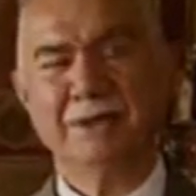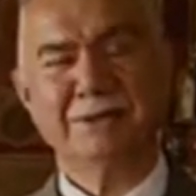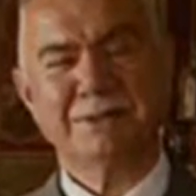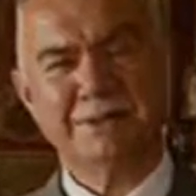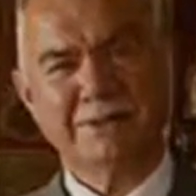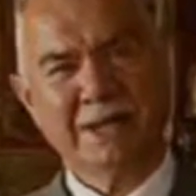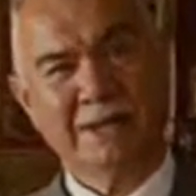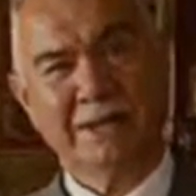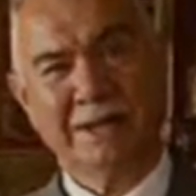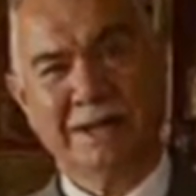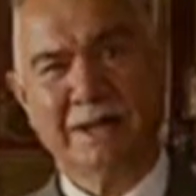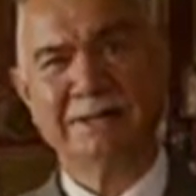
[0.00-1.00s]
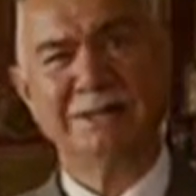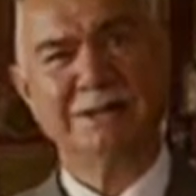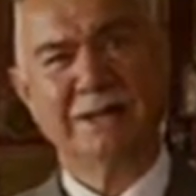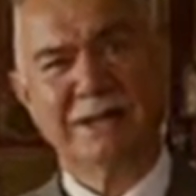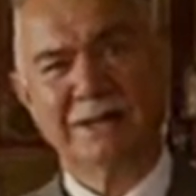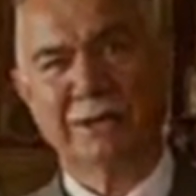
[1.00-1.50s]
Sizler de gelin,
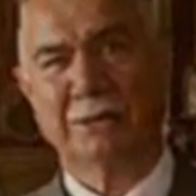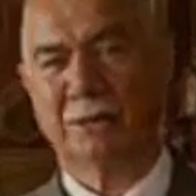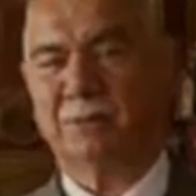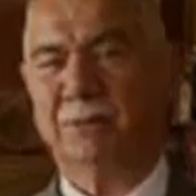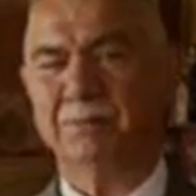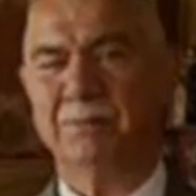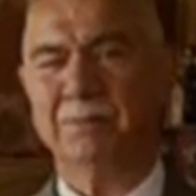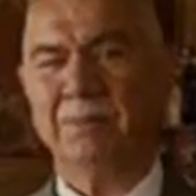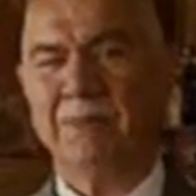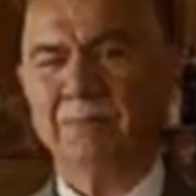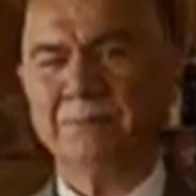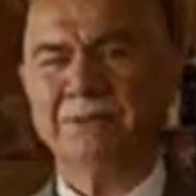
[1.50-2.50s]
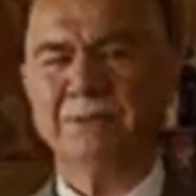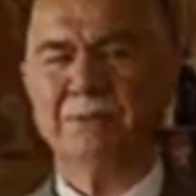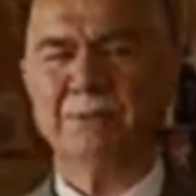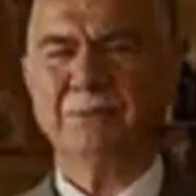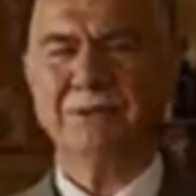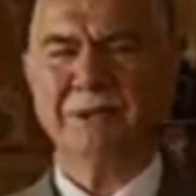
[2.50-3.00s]
sizler de görün. Bize bu
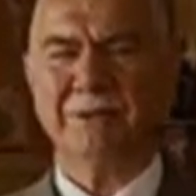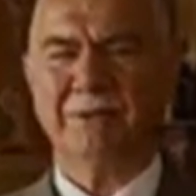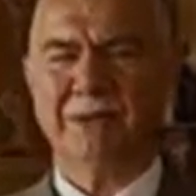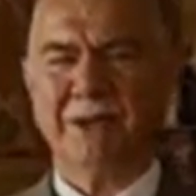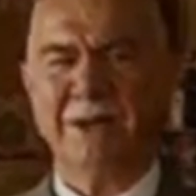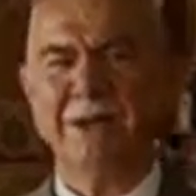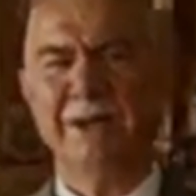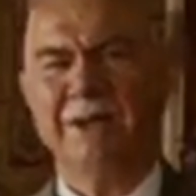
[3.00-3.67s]
fırsatı veren